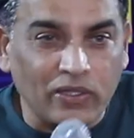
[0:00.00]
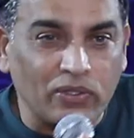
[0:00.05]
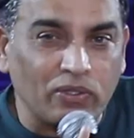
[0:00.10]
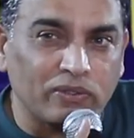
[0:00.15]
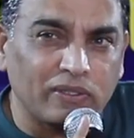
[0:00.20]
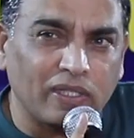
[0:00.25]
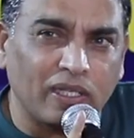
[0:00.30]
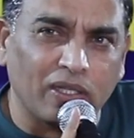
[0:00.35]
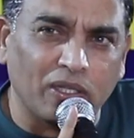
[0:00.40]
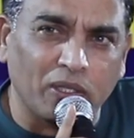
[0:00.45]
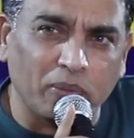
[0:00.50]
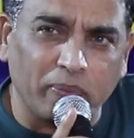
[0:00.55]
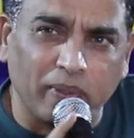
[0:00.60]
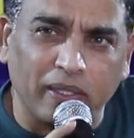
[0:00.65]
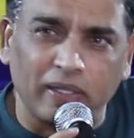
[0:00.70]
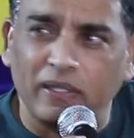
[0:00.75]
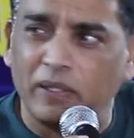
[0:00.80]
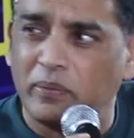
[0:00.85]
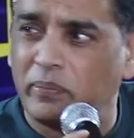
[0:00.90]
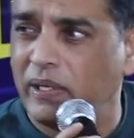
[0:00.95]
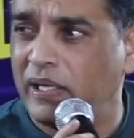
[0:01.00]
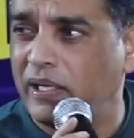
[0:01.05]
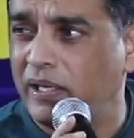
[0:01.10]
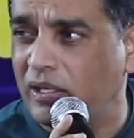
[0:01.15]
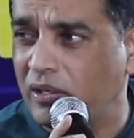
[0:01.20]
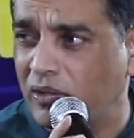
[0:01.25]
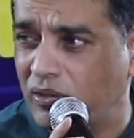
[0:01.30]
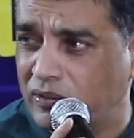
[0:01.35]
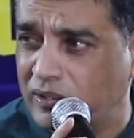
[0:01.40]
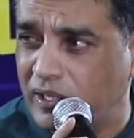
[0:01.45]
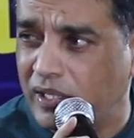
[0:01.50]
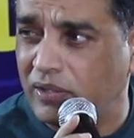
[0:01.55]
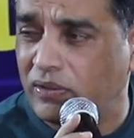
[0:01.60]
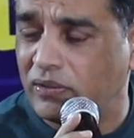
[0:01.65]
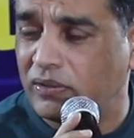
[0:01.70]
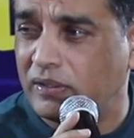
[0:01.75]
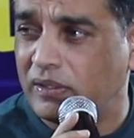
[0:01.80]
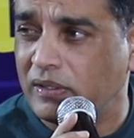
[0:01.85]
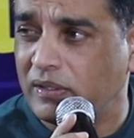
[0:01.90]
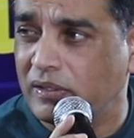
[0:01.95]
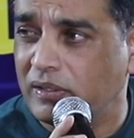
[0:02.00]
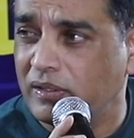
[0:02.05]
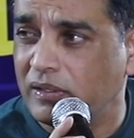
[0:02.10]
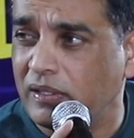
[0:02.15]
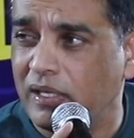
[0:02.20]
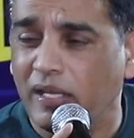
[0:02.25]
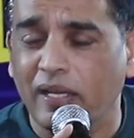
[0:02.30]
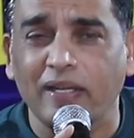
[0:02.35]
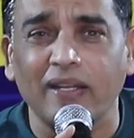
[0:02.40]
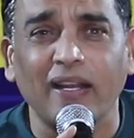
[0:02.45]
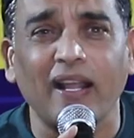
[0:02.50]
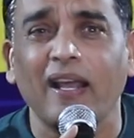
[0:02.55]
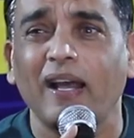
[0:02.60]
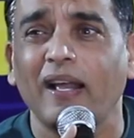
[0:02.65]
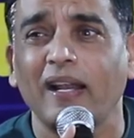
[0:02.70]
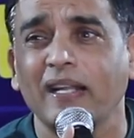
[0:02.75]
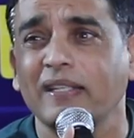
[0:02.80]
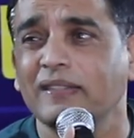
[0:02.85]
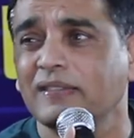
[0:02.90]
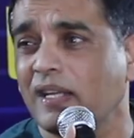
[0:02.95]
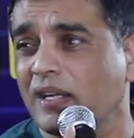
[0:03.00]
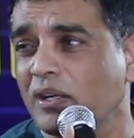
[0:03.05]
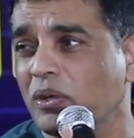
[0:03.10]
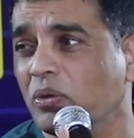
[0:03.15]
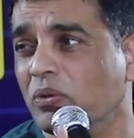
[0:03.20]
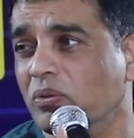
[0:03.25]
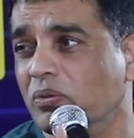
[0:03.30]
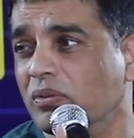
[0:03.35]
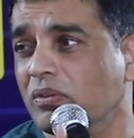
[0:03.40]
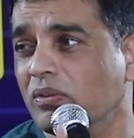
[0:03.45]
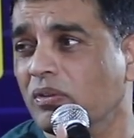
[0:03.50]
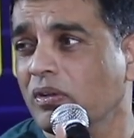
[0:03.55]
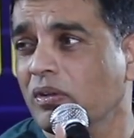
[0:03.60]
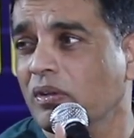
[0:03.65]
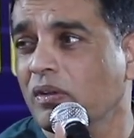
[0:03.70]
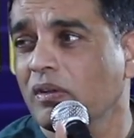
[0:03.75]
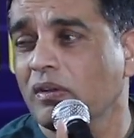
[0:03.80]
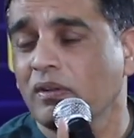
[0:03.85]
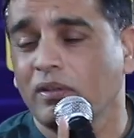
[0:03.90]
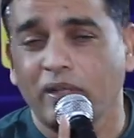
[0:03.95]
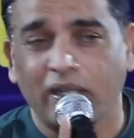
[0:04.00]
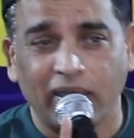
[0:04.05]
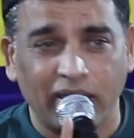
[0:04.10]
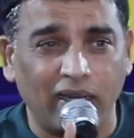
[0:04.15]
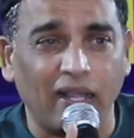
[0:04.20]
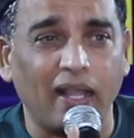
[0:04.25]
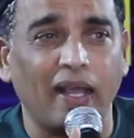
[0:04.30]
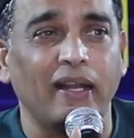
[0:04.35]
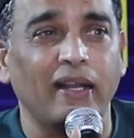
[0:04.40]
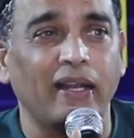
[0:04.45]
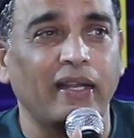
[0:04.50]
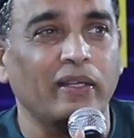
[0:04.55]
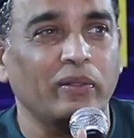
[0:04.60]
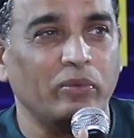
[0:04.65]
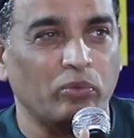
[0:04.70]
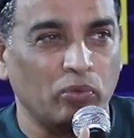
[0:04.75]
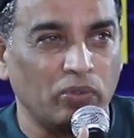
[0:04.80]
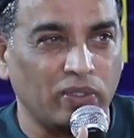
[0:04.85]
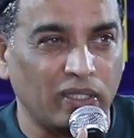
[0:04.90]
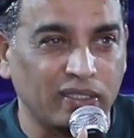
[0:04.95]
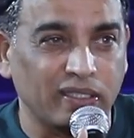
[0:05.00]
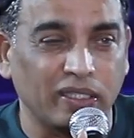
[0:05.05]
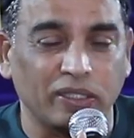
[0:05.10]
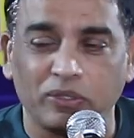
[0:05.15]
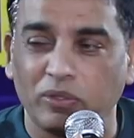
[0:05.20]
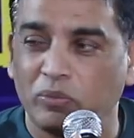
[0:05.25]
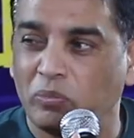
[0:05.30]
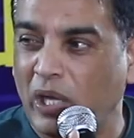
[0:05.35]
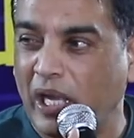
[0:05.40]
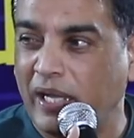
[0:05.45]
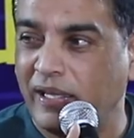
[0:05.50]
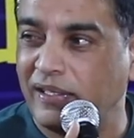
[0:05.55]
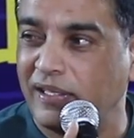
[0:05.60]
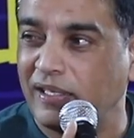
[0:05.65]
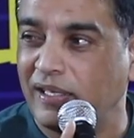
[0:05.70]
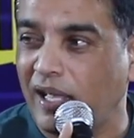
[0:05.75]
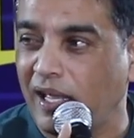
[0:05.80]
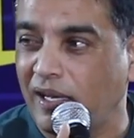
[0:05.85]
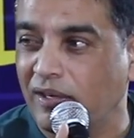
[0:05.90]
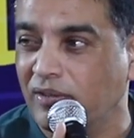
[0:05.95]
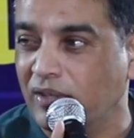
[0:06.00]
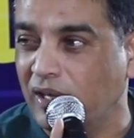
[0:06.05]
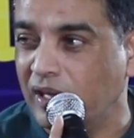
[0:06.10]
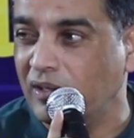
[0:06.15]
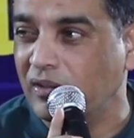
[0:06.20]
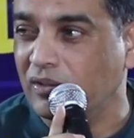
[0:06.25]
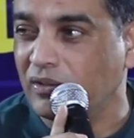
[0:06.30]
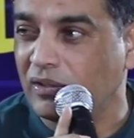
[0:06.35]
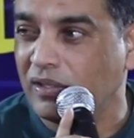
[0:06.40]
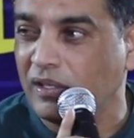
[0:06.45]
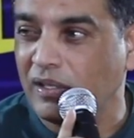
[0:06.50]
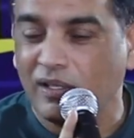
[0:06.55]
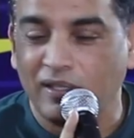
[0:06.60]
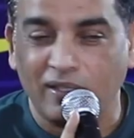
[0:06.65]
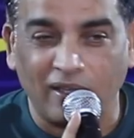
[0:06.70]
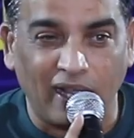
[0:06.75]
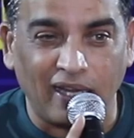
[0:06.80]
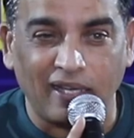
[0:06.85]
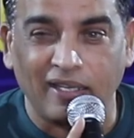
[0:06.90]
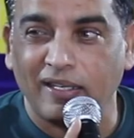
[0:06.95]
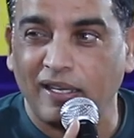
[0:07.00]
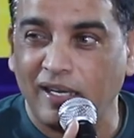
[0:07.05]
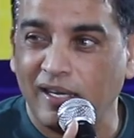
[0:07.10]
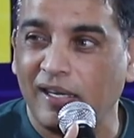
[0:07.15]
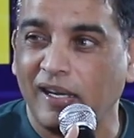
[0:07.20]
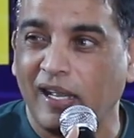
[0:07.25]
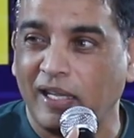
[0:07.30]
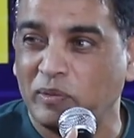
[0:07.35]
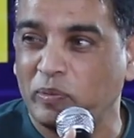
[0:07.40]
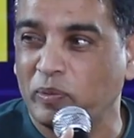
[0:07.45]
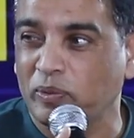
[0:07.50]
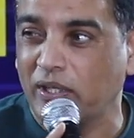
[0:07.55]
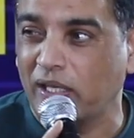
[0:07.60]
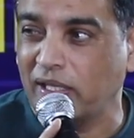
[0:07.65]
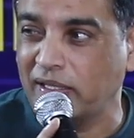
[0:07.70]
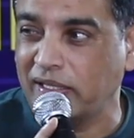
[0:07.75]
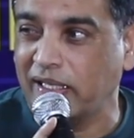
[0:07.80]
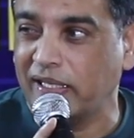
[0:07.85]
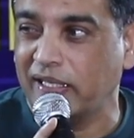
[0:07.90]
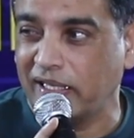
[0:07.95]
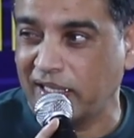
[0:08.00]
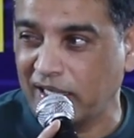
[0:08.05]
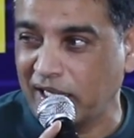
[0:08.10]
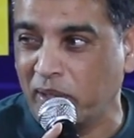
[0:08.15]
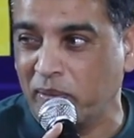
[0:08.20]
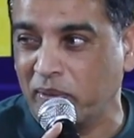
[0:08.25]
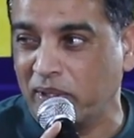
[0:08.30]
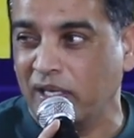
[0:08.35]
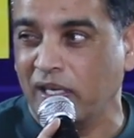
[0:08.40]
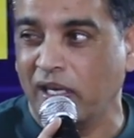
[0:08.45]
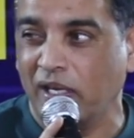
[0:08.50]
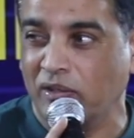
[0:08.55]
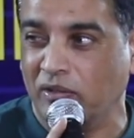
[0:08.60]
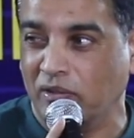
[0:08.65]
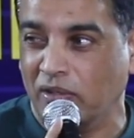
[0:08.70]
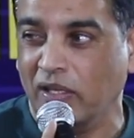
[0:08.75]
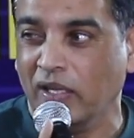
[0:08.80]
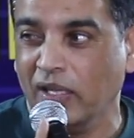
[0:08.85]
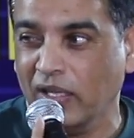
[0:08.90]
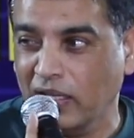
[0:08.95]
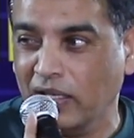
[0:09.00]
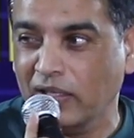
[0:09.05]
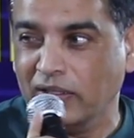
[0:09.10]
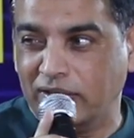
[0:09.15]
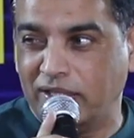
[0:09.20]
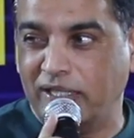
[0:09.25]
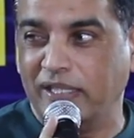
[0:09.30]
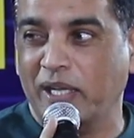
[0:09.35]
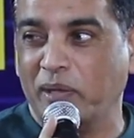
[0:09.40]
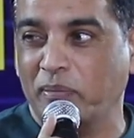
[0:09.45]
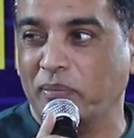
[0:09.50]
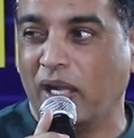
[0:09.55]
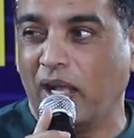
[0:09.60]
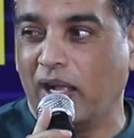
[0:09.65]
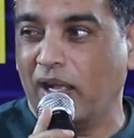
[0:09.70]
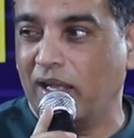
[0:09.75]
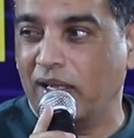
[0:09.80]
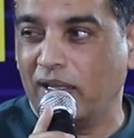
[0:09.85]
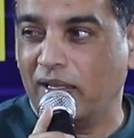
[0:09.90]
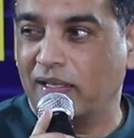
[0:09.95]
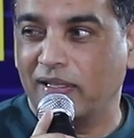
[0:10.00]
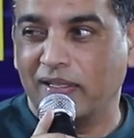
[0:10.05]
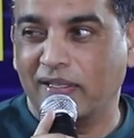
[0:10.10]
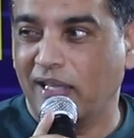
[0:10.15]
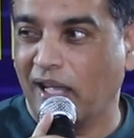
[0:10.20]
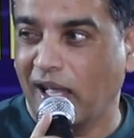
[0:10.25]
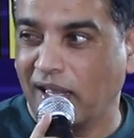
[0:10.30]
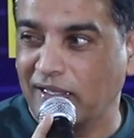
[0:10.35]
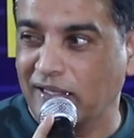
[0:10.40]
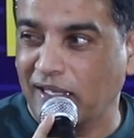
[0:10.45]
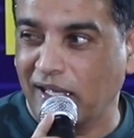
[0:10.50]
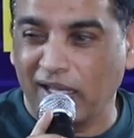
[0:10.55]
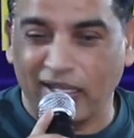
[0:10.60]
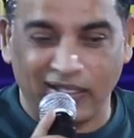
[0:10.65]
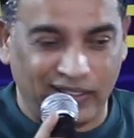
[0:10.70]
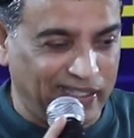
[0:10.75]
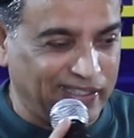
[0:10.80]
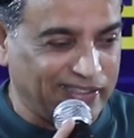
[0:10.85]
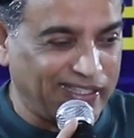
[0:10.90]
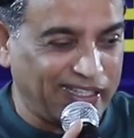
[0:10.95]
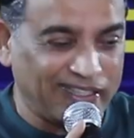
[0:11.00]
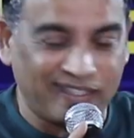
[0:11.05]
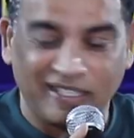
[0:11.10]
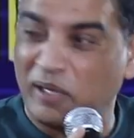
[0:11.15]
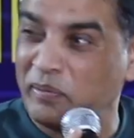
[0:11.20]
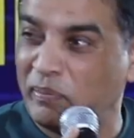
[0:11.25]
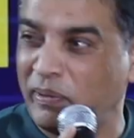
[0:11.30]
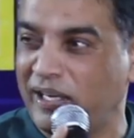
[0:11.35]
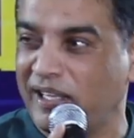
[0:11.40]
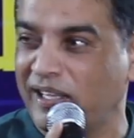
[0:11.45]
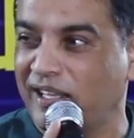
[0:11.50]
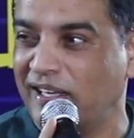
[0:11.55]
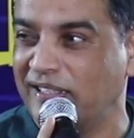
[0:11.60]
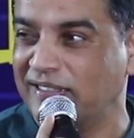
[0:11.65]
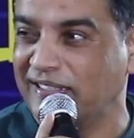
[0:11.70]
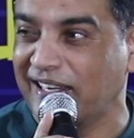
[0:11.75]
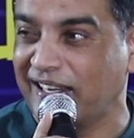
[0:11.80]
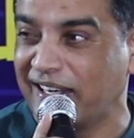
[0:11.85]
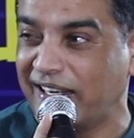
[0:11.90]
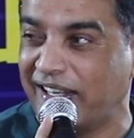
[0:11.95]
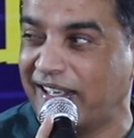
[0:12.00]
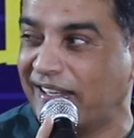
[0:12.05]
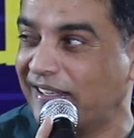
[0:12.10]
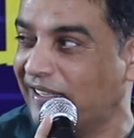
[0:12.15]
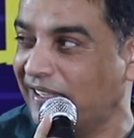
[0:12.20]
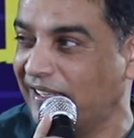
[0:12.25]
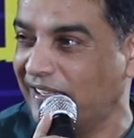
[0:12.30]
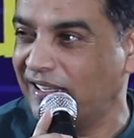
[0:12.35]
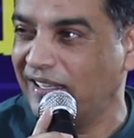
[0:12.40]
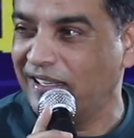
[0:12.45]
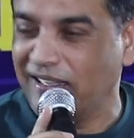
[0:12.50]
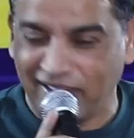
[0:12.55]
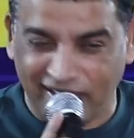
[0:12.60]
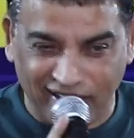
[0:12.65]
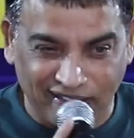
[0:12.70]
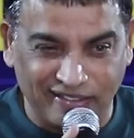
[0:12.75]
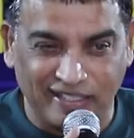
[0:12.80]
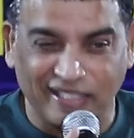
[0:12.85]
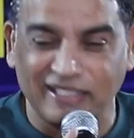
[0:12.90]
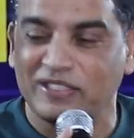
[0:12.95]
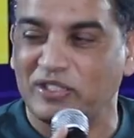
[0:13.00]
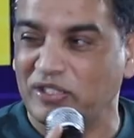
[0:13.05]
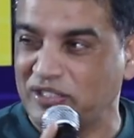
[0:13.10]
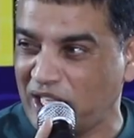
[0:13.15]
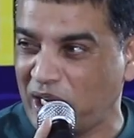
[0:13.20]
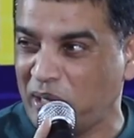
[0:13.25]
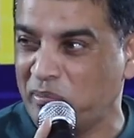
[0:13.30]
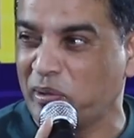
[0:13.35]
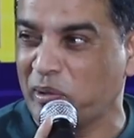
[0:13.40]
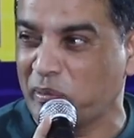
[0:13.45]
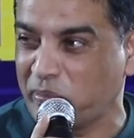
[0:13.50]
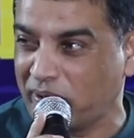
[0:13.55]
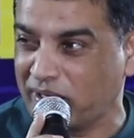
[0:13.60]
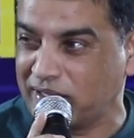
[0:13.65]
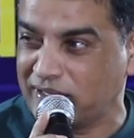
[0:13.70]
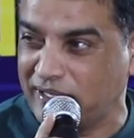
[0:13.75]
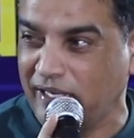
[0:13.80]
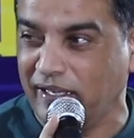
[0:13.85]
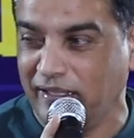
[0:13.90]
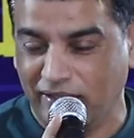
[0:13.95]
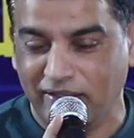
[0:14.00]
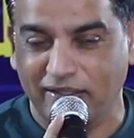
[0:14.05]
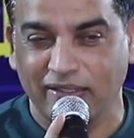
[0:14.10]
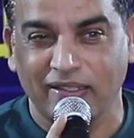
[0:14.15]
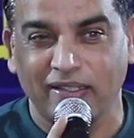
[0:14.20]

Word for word: ఎందుకు జరగదు ప్రతి మీటింగ్లో జరగదు నిర్ణయాలు ఏం జరగవు నిర్ణయాలు ఏంటి ఉన్న సిచ్చు అయింది నాలుగు నెలలు నాలుగు నెలలు అద్భుతాలు చేయడానికి ఏమన్నా నేను సీఎంనా కాదుగా నేను సంతకం పెట్టగానే జరగడానికి నేను జస్ట్ ఛాంబర్ ప్రెసిడెంట్